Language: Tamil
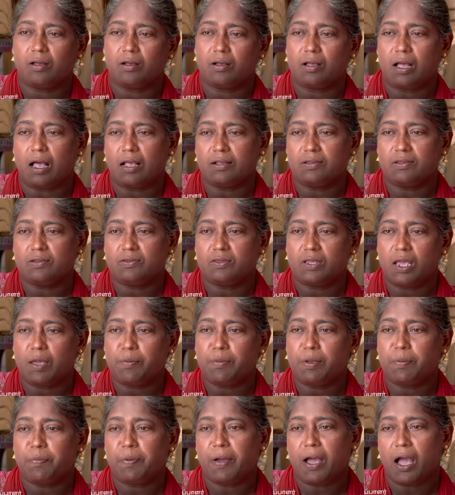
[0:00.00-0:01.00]
காசு
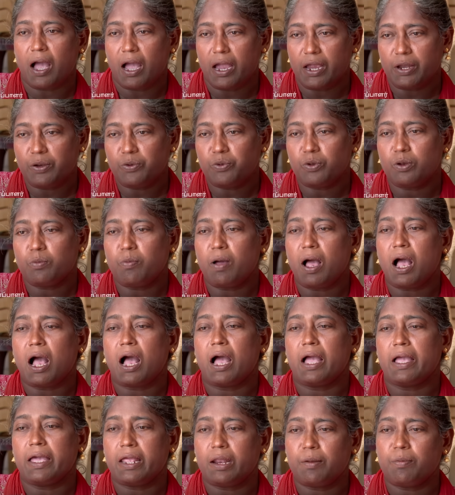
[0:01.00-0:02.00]
சேமிப்பை ஐநூறுரூபா
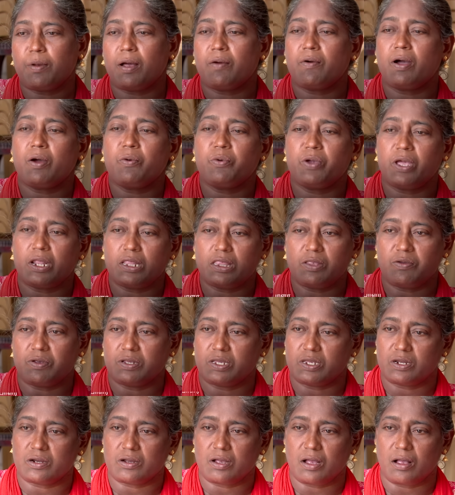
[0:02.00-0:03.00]
ரூபாவாக உயர்த்தி
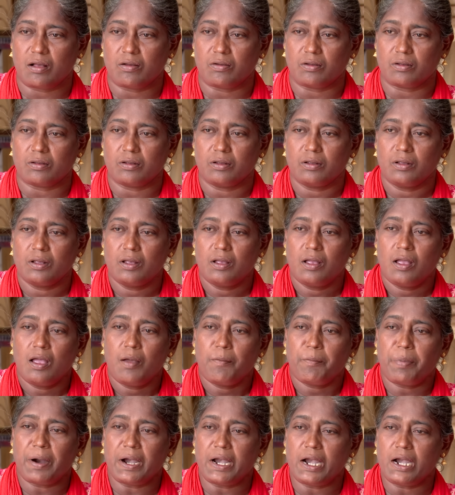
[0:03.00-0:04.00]
வச்சுருக்காங்க
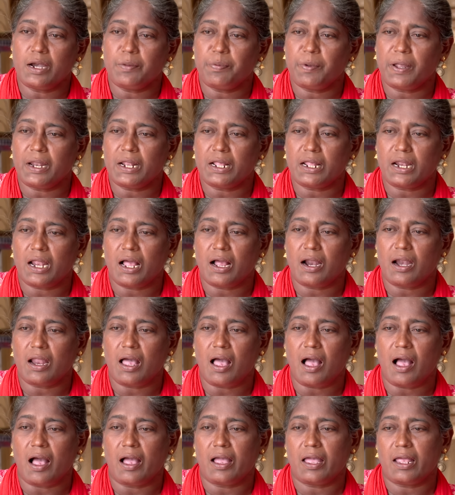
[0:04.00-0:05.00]
பன்னெண்டு பேர் இருக்கிறாங்கன்னா
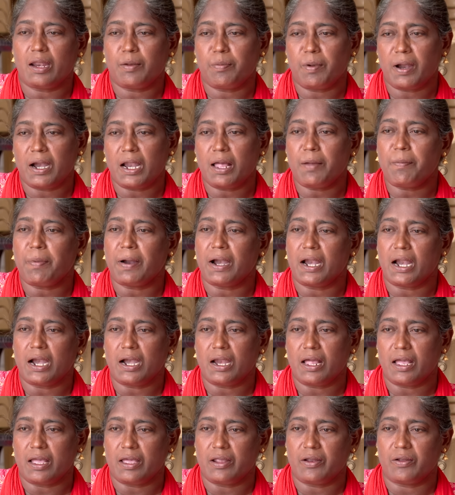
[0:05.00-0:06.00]
ரூபானா
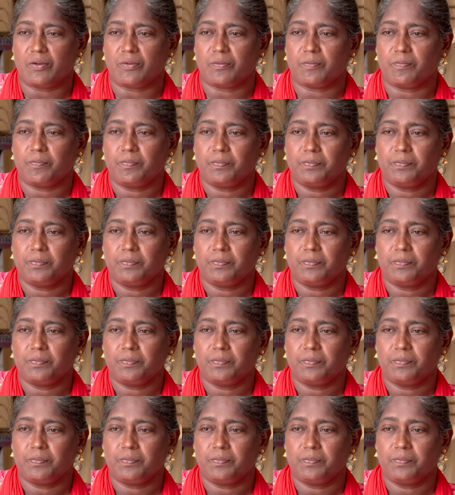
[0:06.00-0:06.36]
பன்னெண்டாயிரம்